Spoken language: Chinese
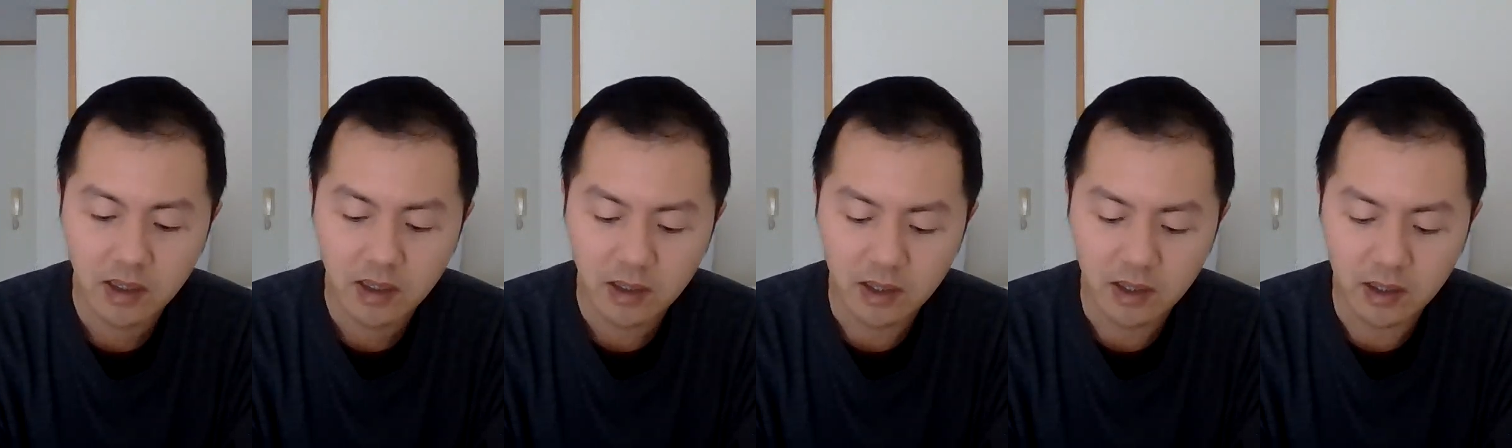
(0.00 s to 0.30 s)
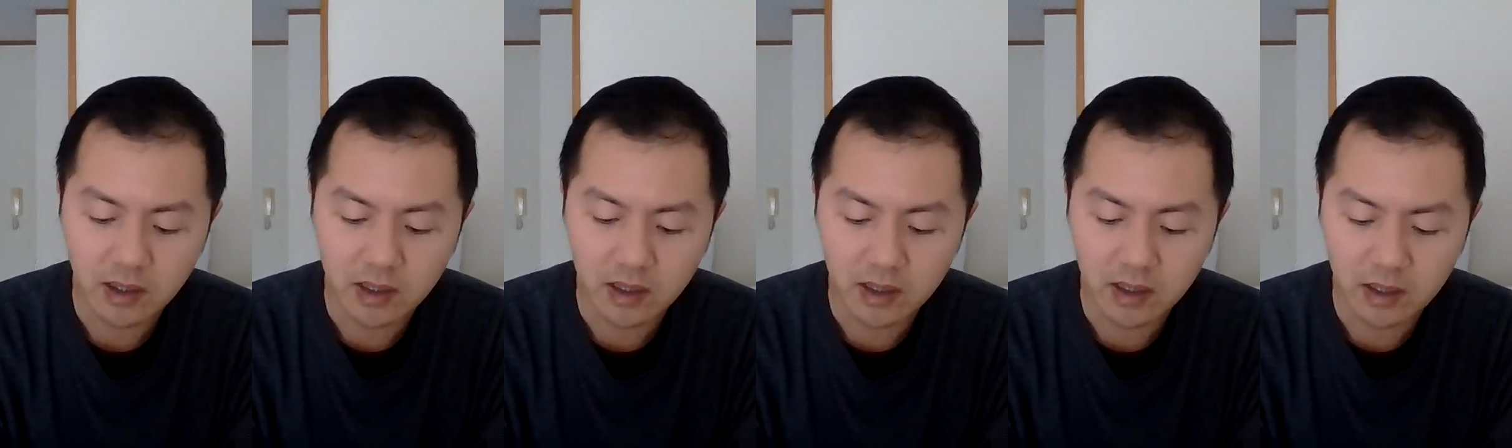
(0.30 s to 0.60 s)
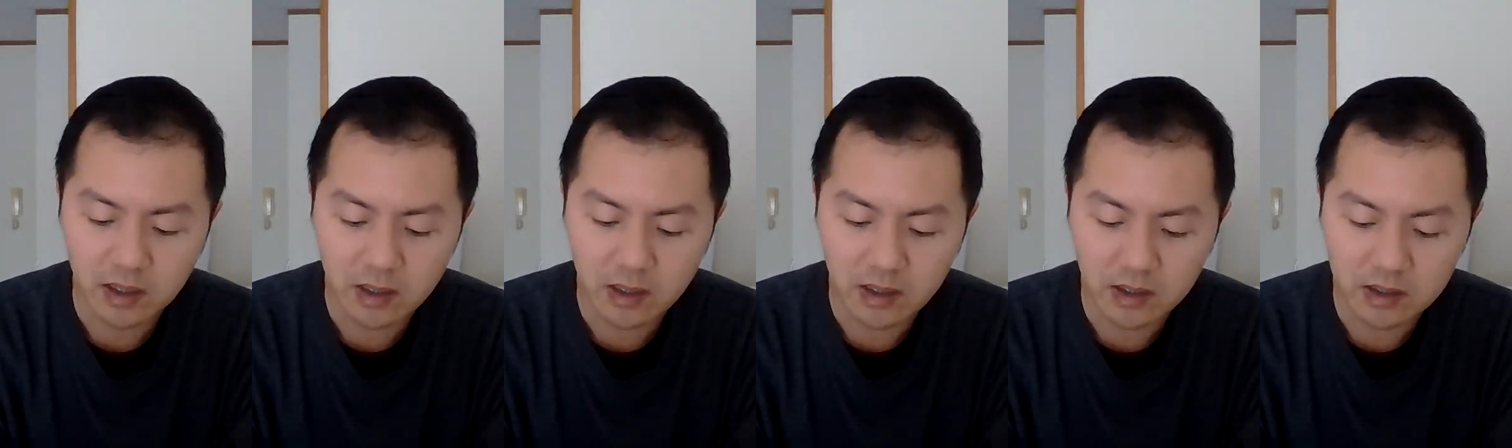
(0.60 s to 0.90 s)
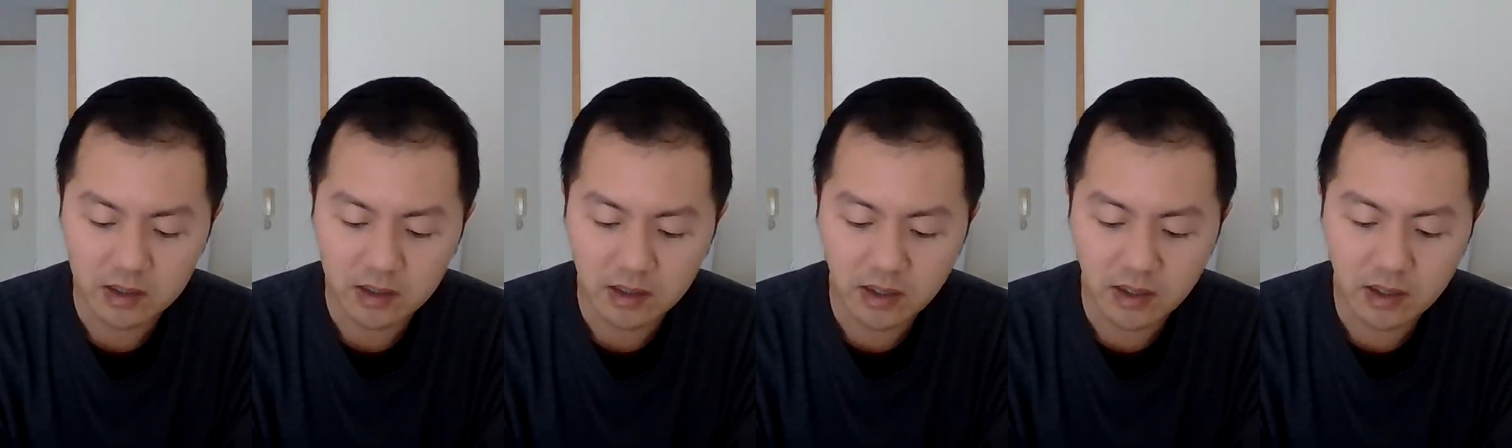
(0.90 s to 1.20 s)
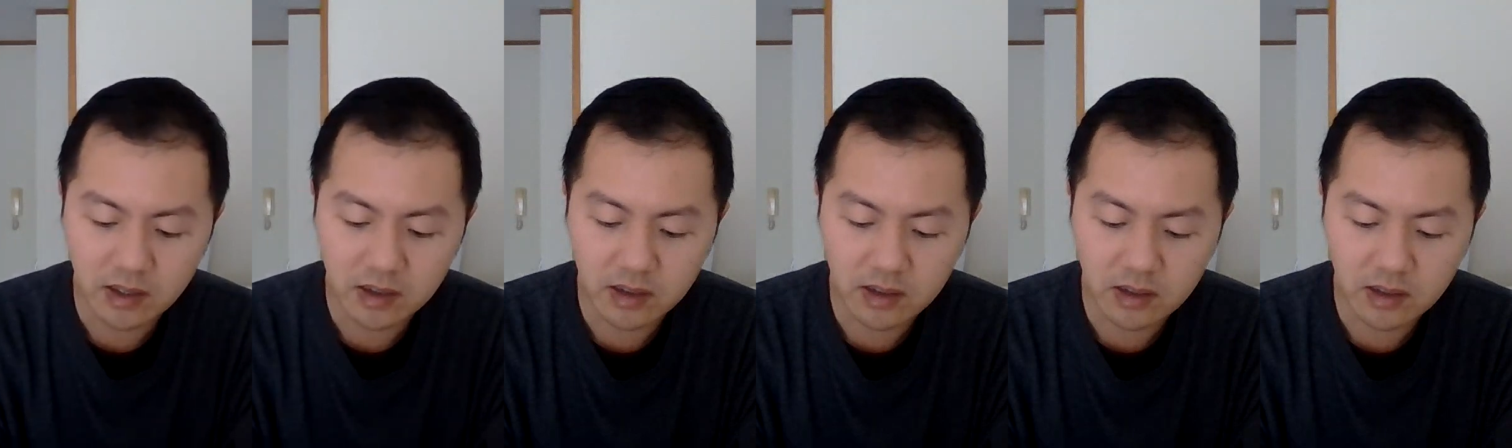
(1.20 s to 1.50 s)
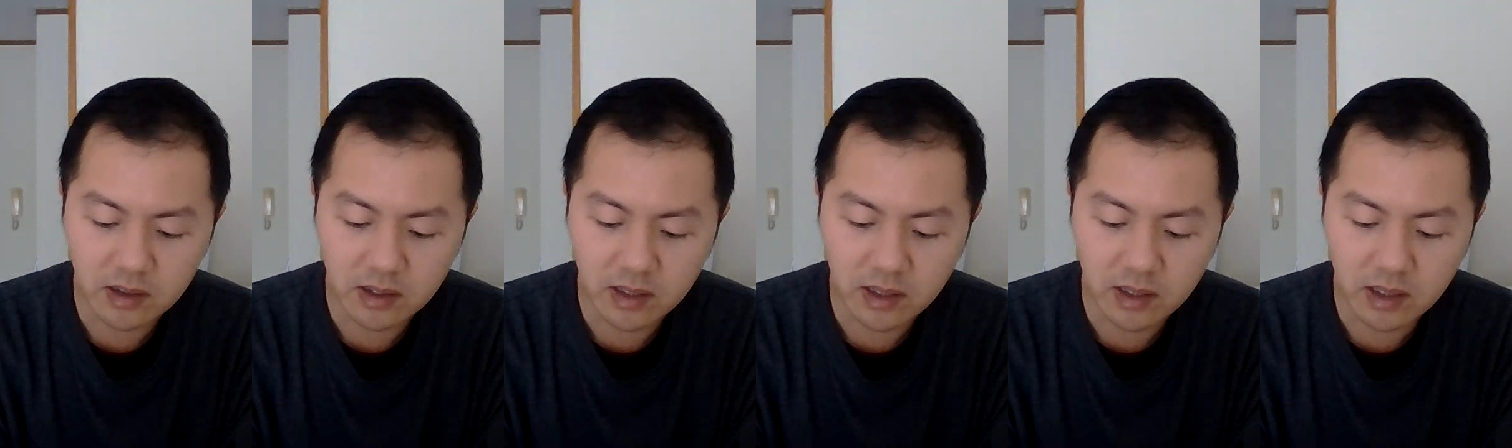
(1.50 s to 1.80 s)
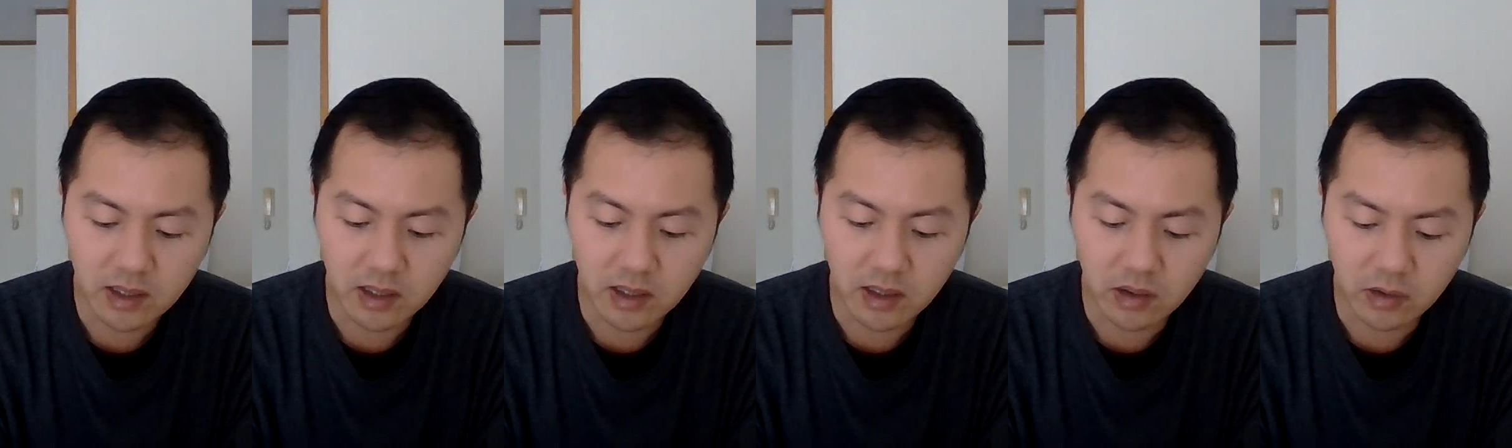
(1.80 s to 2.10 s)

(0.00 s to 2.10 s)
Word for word: 呃，前几天啊，